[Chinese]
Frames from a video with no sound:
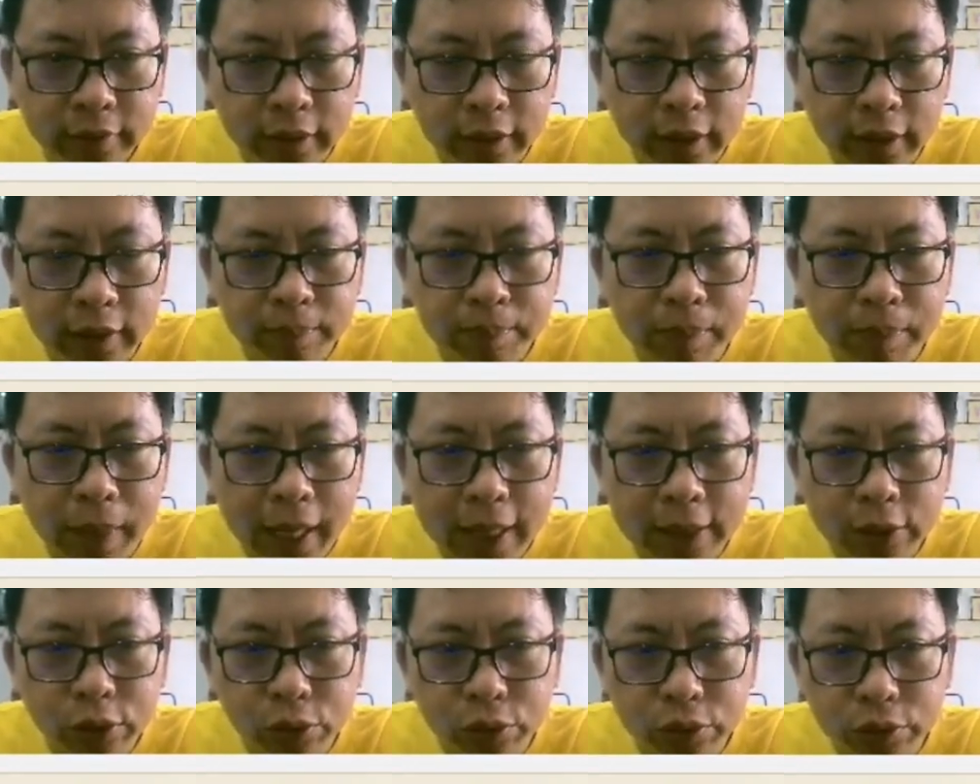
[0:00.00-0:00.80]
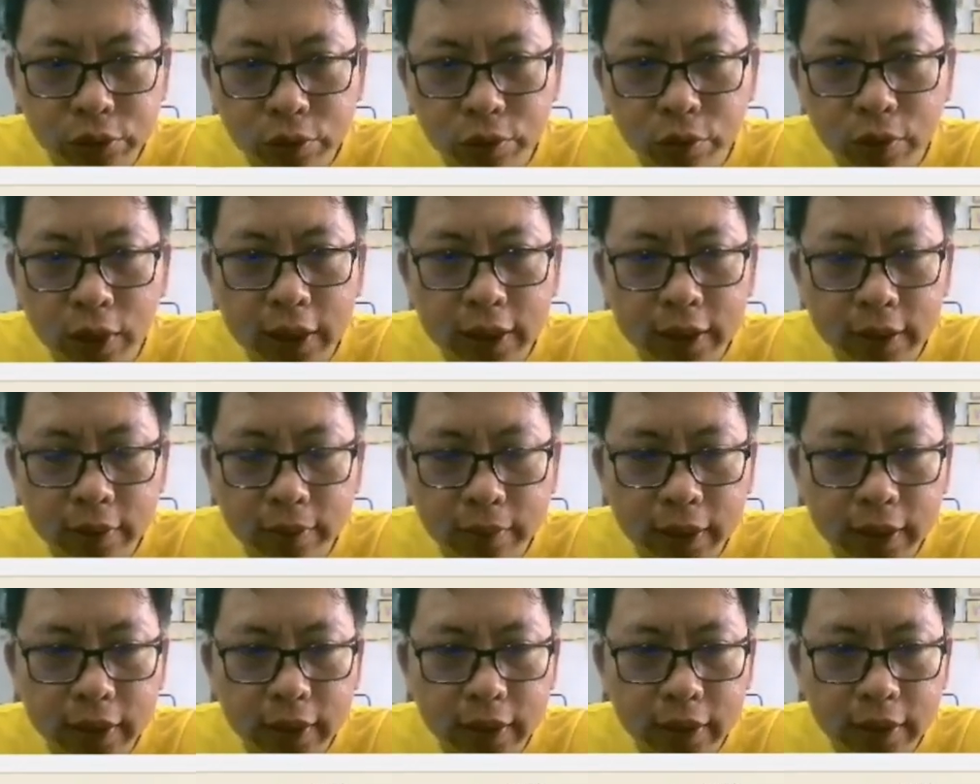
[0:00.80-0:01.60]
而八纯卦里
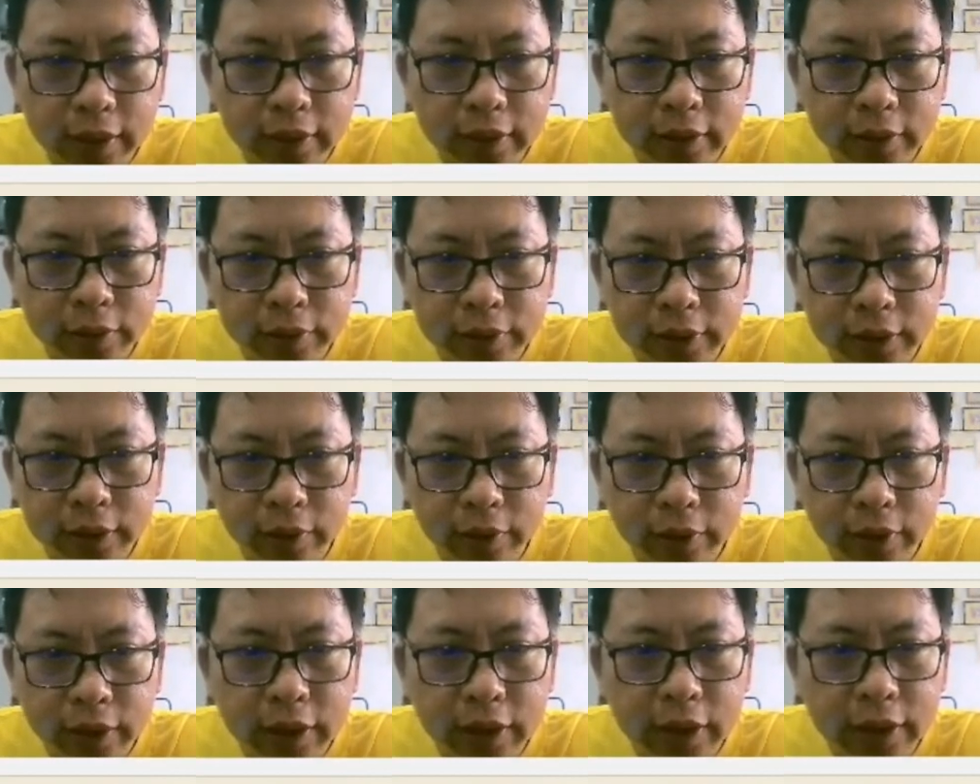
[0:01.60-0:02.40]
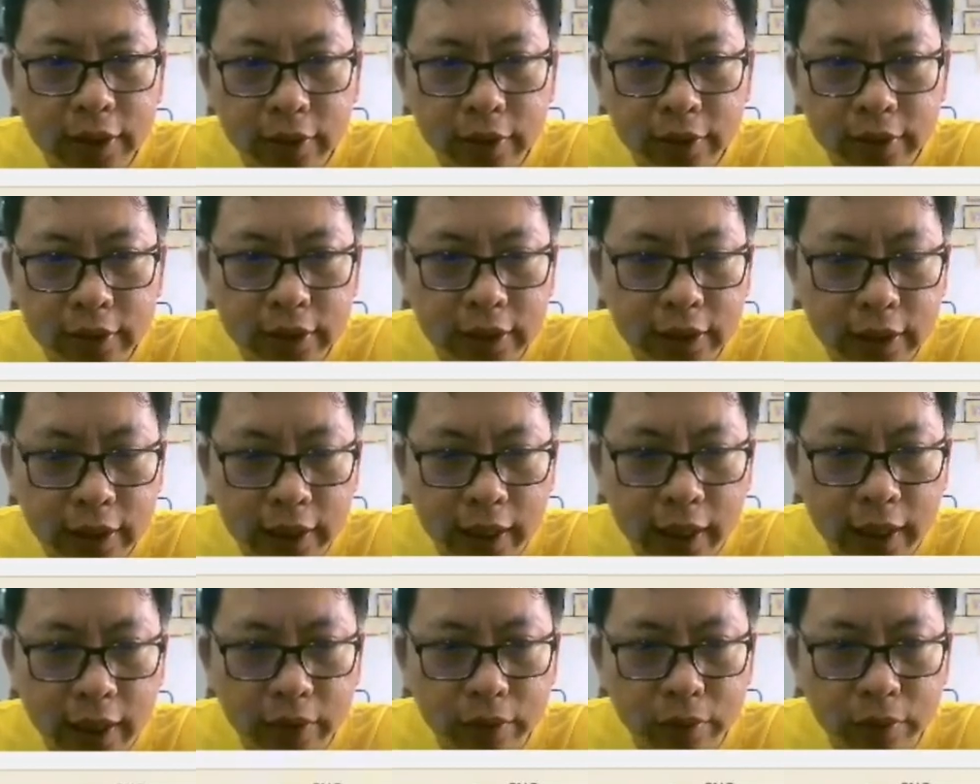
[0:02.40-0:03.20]
面呢就只有一个叫喜
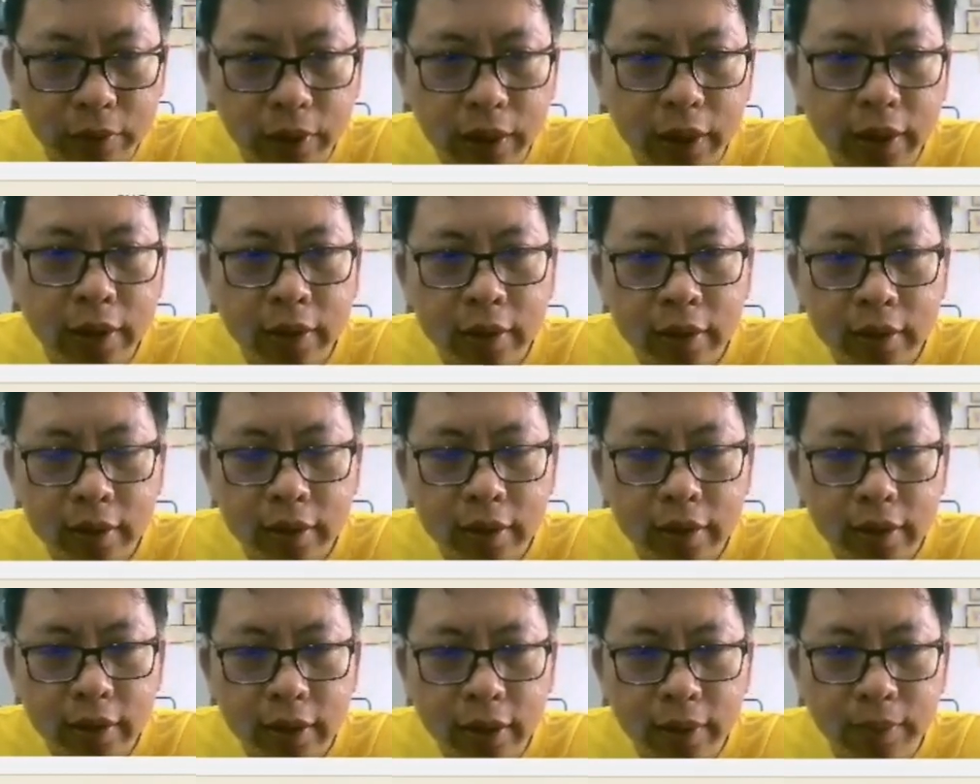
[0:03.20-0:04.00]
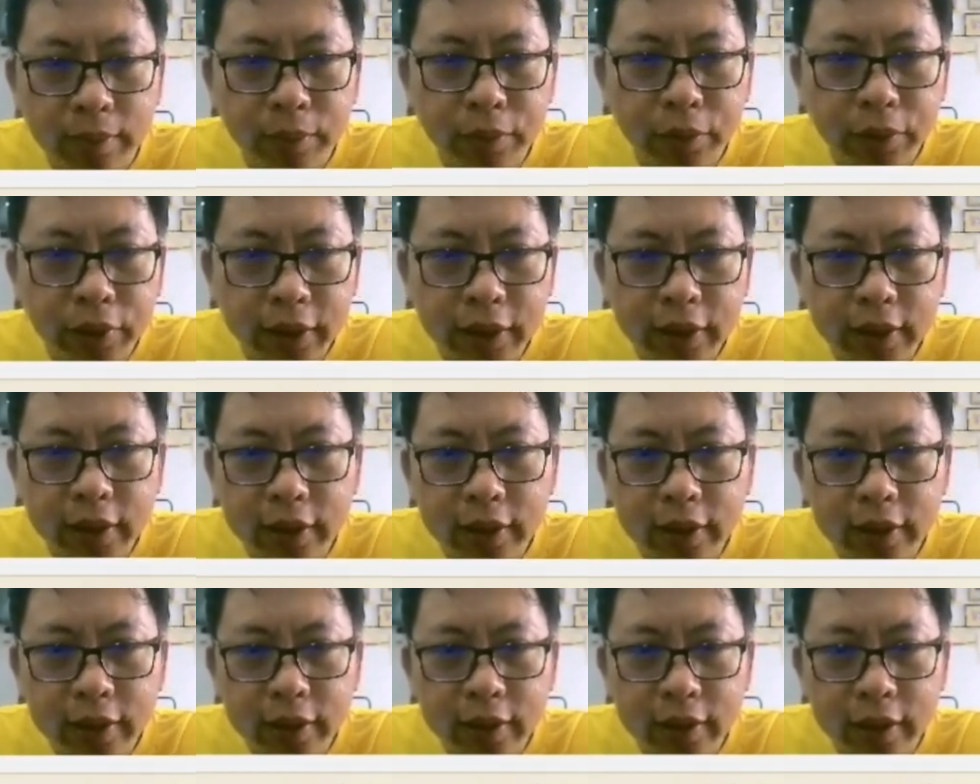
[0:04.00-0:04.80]
坎卦。你不
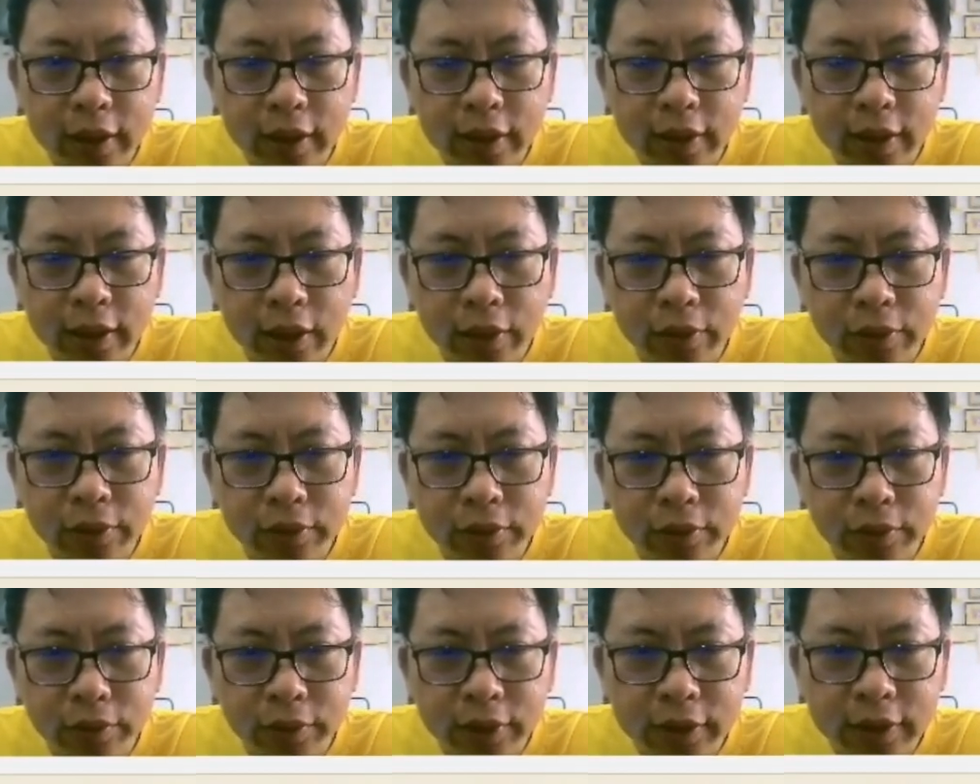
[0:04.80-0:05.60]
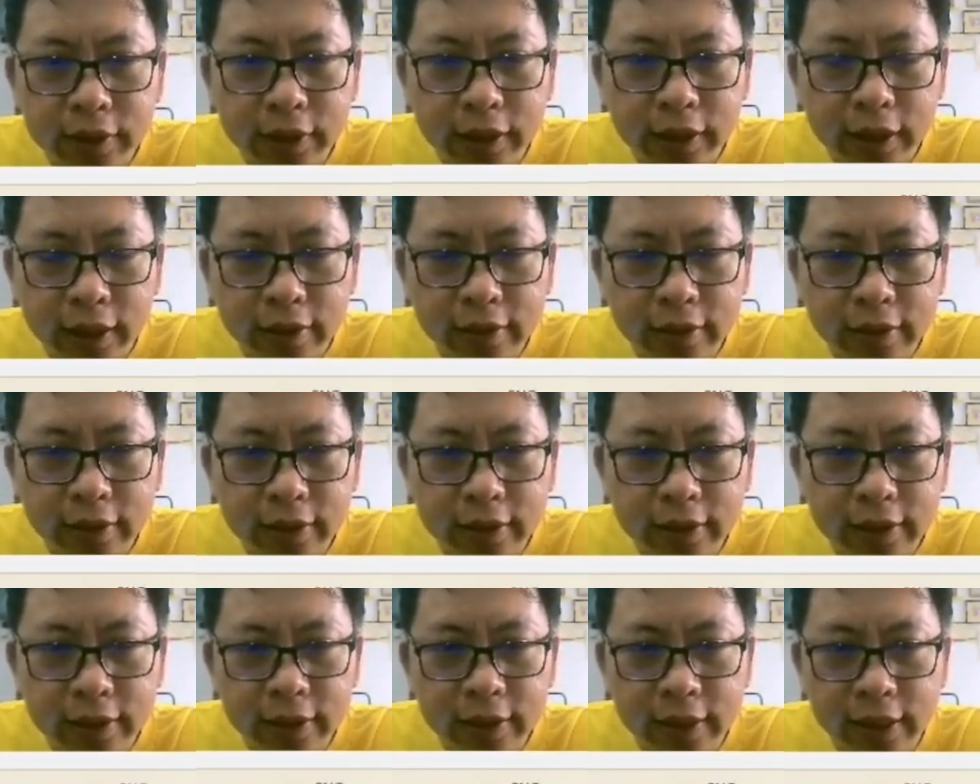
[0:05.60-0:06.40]
会听到有人讲
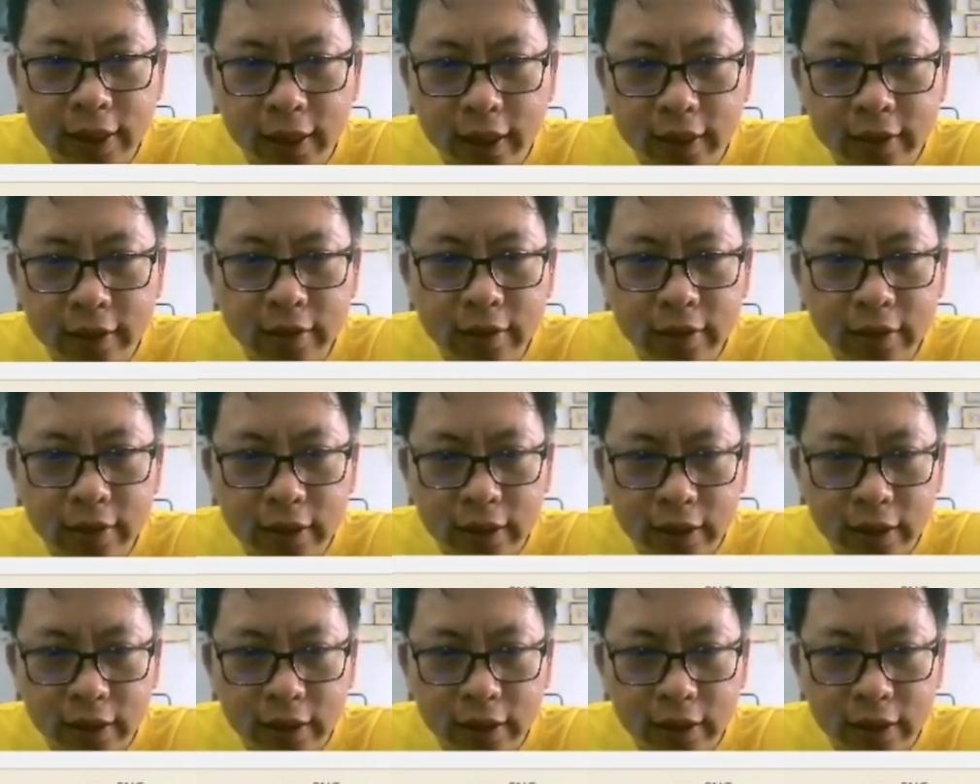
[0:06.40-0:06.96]
喜乾喜